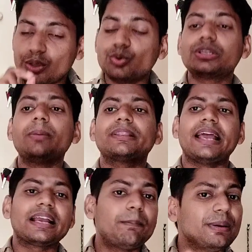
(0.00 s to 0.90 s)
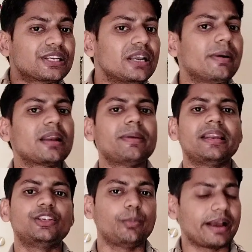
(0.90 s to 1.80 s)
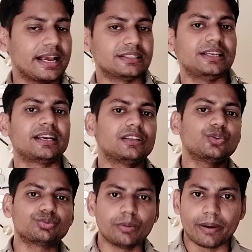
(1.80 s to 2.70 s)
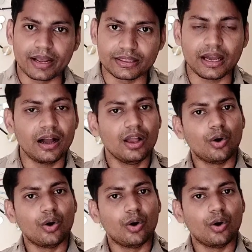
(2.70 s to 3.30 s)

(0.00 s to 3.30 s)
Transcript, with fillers: तो उसने बताया कि पिछली बार मैंने जो वैकेंसी निकली थी उसमें भरा था